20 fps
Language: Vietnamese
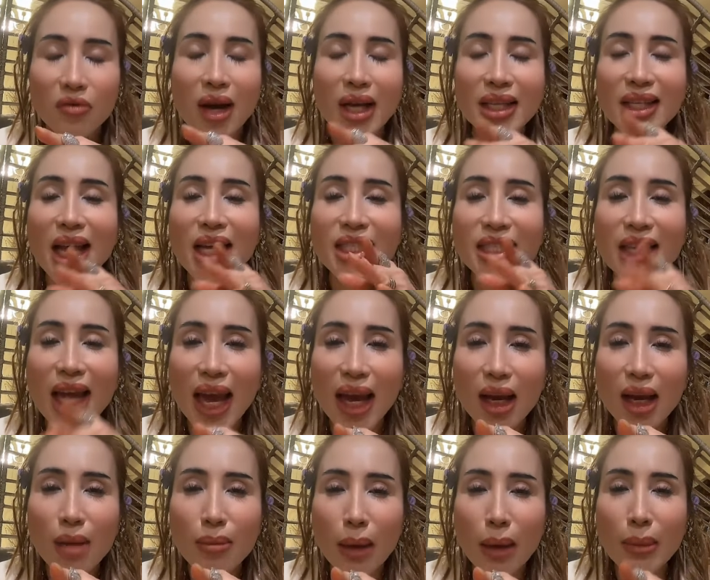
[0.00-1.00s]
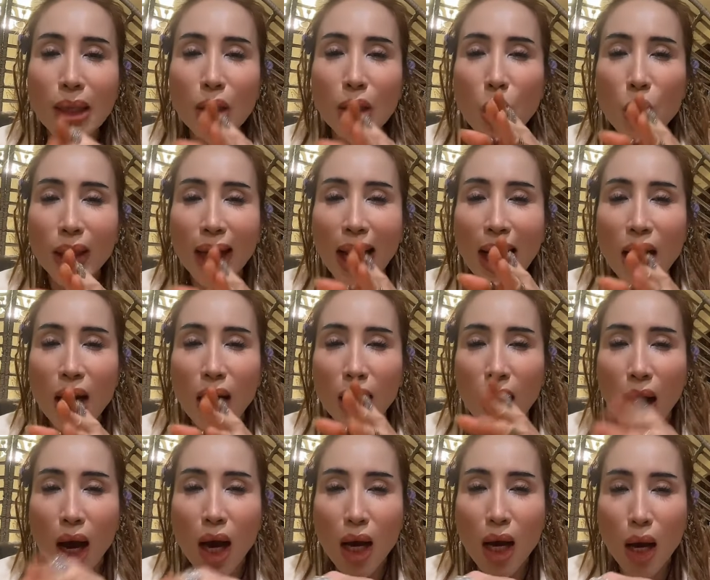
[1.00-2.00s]
và Nha Trang á, mà biết con cá
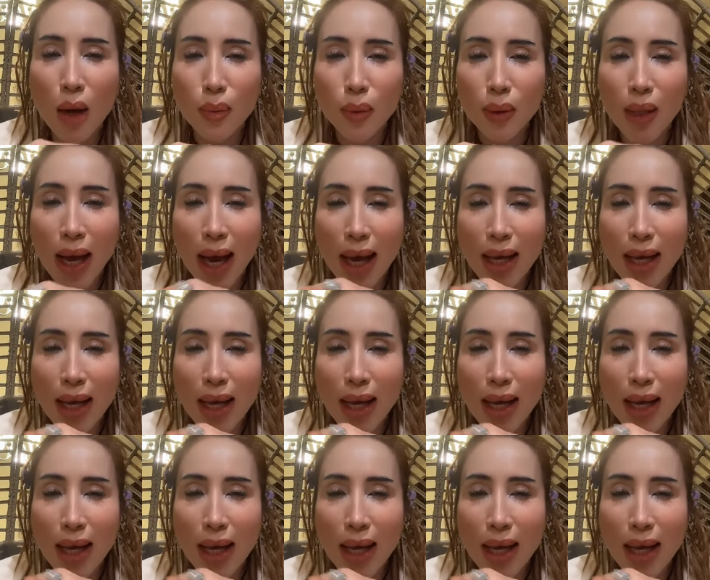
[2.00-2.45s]
là có không